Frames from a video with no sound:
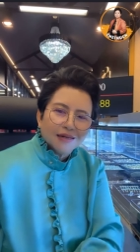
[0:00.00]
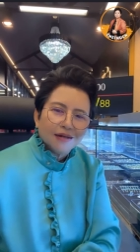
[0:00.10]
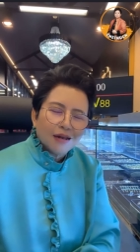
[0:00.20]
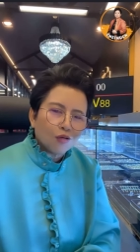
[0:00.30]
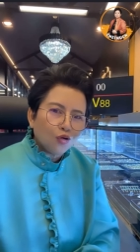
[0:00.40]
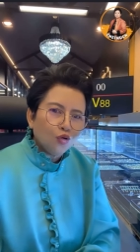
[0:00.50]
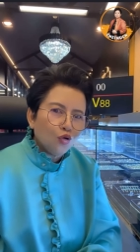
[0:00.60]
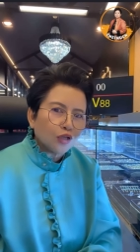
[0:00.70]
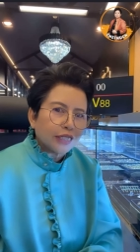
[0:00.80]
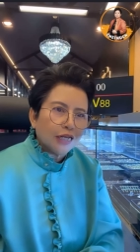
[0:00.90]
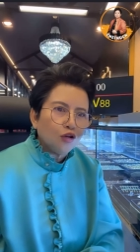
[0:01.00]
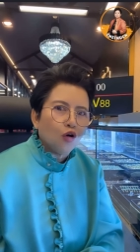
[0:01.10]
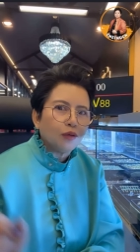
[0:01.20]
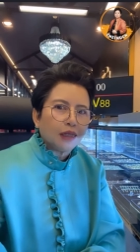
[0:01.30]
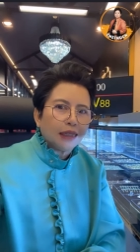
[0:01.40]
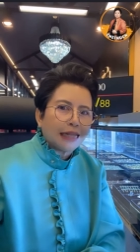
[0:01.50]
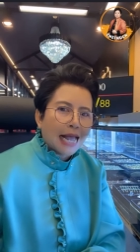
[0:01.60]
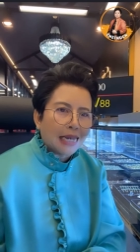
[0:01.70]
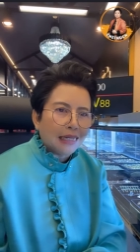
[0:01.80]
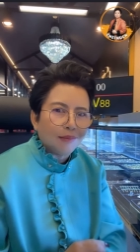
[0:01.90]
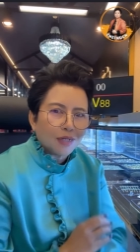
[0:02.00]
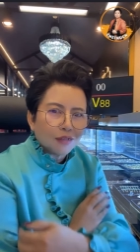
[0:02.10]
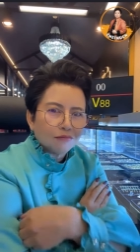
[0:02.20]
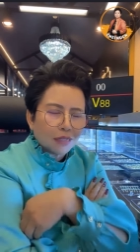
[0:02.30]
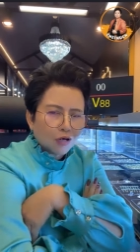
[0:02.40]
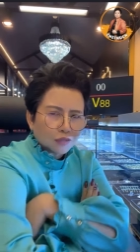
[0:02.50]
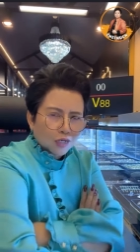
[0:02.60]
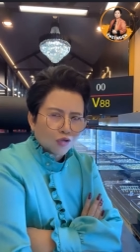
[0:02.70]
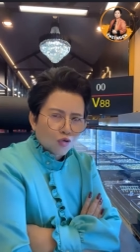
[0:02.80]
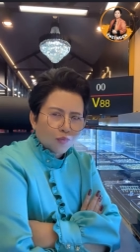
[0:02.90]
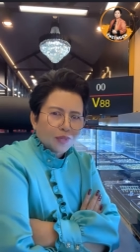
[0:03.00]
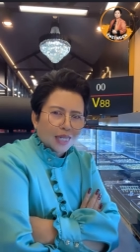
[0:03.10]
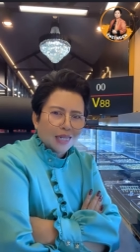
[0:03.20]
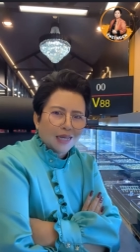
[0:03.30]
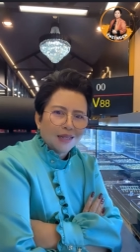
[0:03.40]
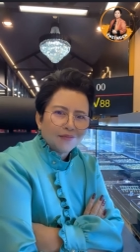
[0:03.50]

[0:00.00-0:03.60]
เราก็ดูรสนิยมอิตาเนี่มันมันรสนิยมดีเนี่ย